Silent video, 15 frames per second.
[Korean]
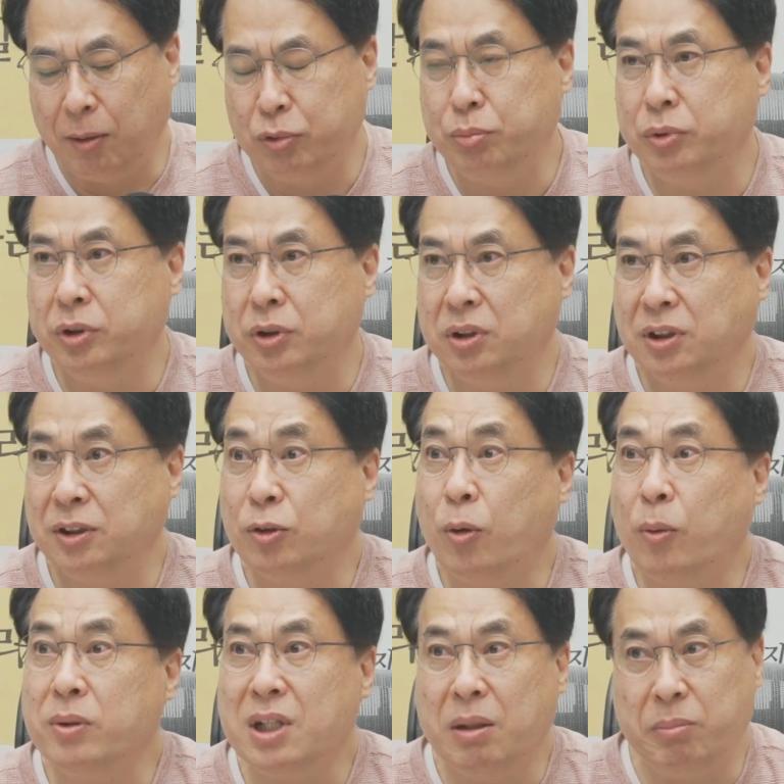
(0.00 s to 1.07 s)
이
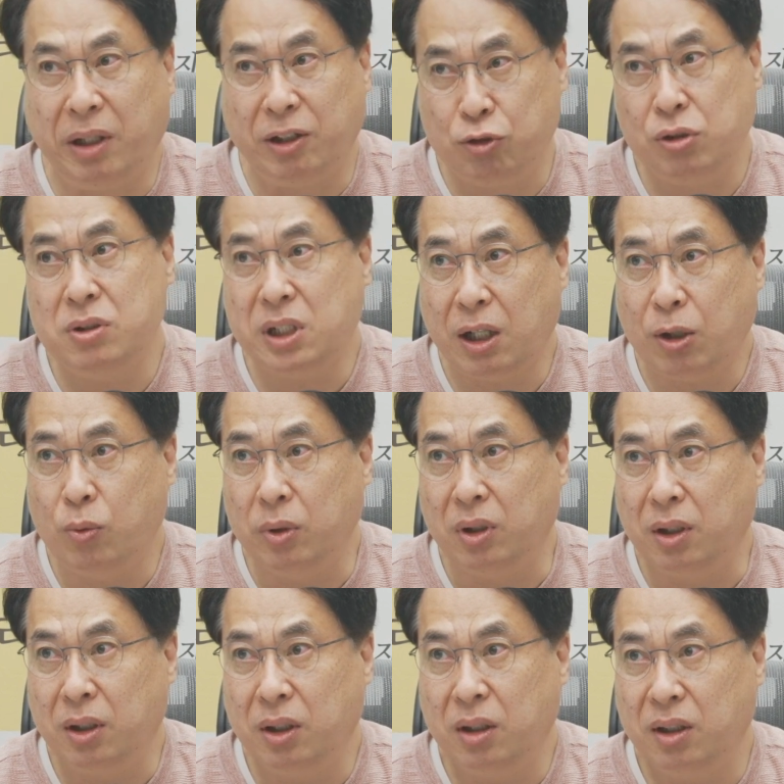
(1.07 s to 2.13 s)
대부분은 공사 매출
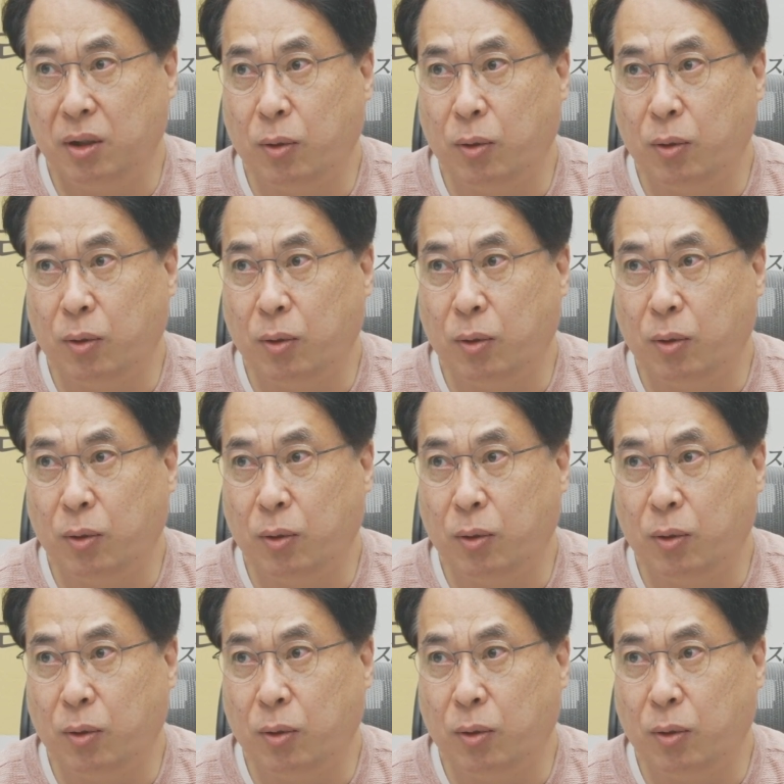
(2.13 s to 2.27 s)
채권,